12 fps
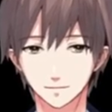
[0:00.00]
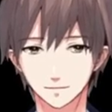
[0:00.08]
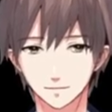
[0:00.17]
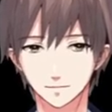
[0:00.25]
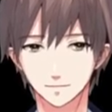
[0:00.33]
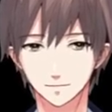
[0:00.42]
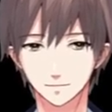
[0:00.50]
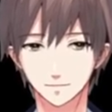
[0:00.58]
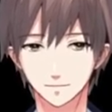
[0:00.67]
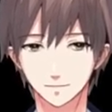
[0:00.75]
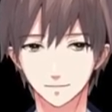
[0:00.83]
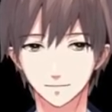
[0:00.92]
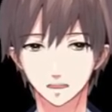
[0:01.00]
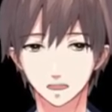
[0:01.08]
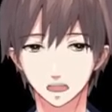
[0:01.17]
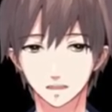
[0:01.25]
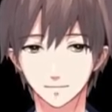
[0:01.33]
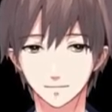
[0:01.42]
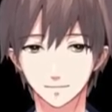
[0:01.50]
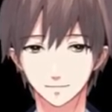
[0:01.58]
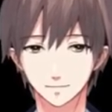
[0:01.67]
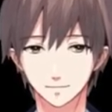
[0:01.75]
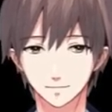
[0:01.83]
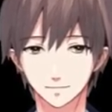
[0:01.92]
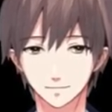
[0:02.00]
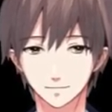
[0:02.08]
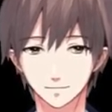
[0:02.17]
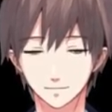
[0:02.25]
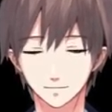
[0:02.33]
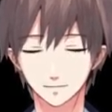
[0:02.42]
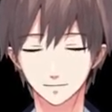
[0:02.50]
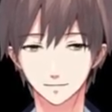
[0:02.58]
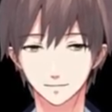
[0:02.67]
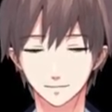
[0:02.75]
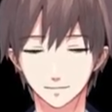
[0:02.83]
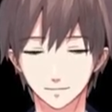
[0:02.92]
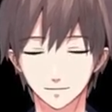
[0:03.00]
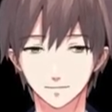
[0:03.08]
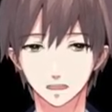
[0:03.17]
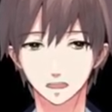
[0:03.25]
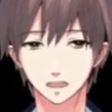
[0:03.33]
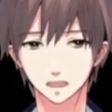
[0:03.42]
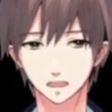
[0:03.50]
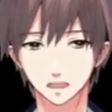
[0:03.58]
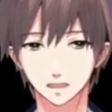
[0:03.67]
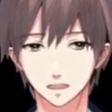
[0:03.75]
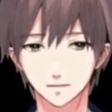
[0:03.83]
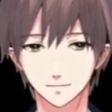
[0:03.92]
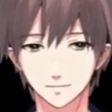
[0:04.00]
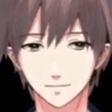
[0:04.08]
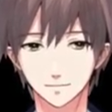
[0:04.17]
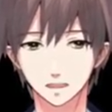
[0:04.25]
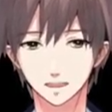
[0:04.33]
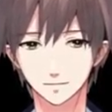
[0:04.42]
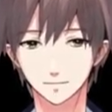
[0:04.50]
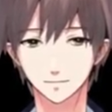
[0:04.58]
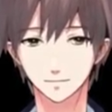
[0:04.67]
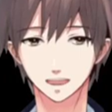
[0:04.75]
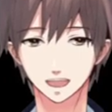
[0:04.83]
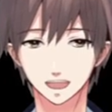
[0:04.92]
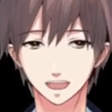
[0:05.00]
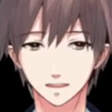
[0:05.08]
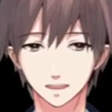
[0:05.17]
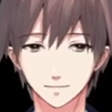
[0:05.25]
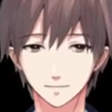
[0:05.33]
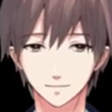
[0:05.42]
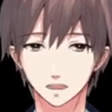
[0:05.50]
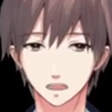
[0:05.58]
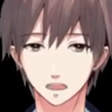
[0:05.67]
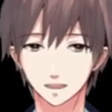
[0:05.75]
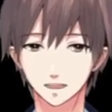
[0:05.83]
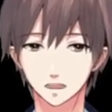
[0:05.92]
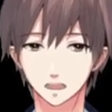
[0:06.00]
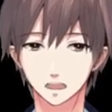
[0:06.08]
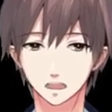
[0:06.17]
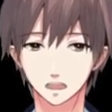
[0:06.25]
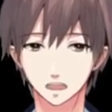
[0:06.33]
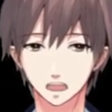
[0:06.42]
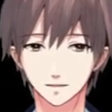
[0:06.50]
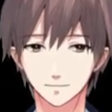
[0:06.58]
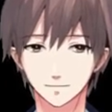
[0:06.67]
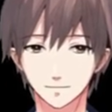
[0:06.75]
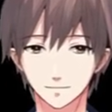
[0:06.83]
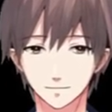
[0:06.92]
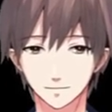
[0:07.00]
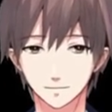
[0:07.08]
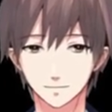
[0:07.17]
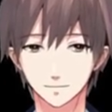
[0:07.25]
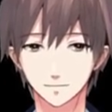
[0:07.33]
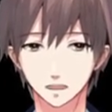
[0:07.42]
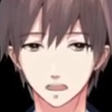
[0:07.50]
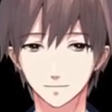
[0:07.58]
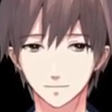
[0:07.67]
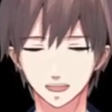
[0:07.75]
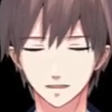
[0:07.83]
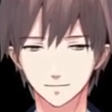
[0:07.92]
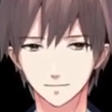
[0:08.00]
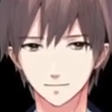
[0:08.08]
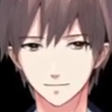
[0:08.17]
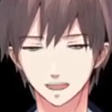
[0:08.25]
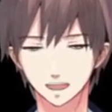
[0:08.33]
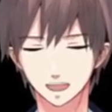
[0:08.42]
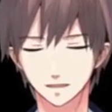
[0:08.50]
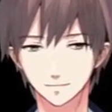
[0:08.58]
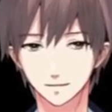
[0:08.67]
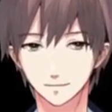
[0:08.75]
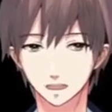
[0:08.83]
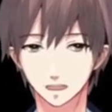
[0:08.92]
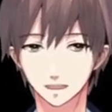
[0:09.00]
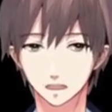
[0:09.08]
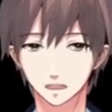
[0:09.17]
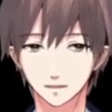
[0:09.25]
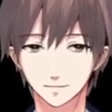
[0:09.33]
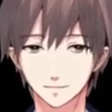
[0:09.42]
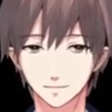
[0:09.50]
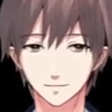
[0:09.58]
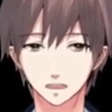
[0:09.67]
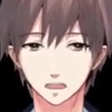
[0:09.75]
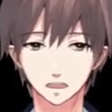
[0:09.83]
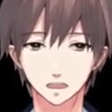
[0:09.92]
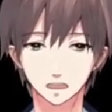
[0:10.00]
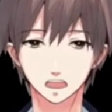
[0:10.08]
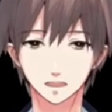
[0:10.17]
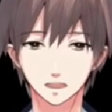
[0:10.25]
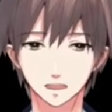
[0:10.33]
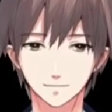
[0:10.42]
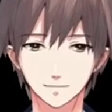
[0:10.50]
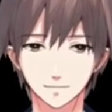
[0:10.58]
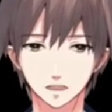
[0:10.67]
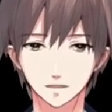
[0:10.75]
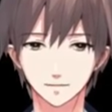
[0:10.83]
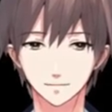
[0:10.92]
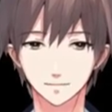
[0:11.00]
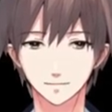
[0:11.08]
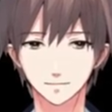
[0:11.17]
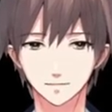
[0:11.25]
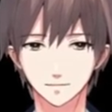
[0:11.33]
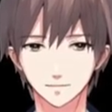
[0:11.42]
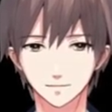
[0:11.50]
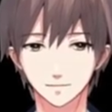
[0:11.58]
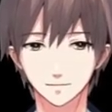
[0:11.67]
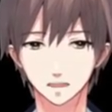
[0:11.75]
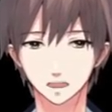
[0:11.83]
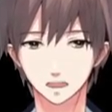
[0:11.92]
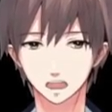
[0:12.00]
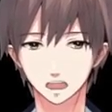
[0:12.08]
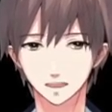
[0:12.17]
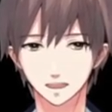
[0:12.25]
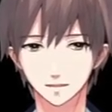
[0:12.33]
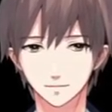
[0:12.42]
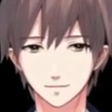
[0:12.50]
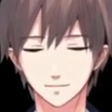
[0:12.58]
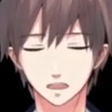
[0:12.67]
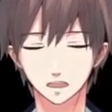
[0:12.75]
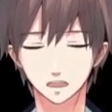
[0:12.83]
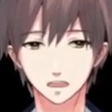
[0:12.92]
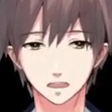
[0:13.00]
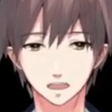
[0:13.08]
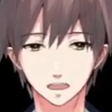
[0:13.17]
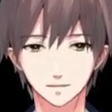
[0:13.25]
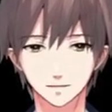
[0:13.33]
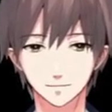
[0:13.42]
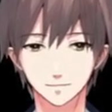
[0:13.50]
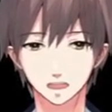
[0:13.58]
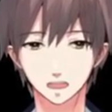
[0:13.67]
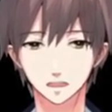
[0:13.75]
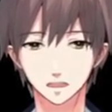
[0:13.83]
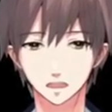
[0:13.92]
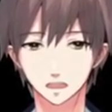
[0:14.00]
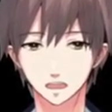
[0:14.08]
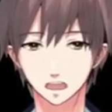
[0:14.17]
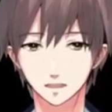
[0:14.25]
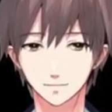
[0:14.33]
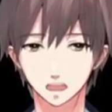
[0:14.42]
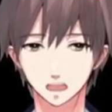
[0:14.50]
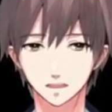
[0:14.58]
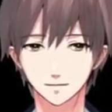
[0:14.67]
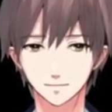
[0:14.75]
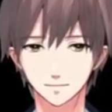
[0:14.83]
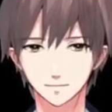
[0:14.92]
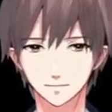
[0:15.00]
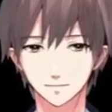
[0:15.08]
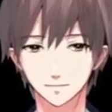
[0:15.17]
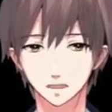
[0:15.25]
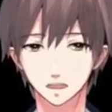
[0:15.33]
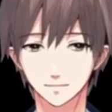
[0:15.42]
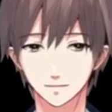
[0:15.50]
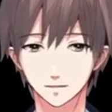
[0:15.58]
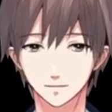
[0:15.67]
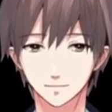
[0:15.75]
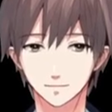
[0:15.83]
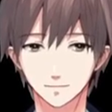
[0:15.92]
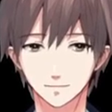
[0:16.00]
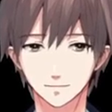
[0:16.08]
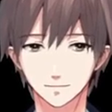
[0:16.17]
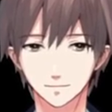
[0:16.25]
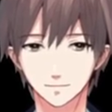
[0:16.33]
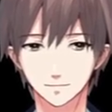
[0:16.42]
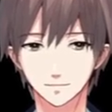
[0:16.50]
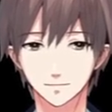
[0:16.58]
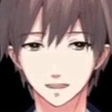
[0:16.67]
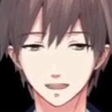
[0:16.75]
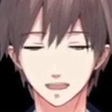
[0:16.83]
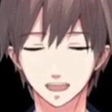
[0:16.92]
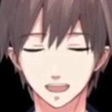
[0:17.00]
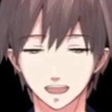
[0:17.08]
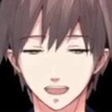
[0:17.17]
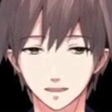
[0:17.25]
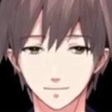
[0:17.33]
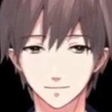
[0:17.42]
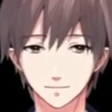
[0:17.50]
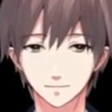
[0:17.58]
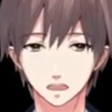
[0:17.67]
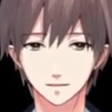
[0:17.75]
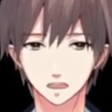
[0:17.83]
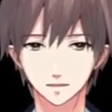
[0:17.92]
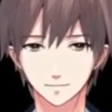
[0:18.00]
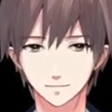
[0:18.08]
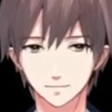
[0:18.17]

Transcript: サイトを作るのにいろいろチャレンジしたんですけどまあ、このムービングページというこのシンプルなあランニングページに興味を持ってだいてこれを地域の美容院だとか飲食店その他のところに教え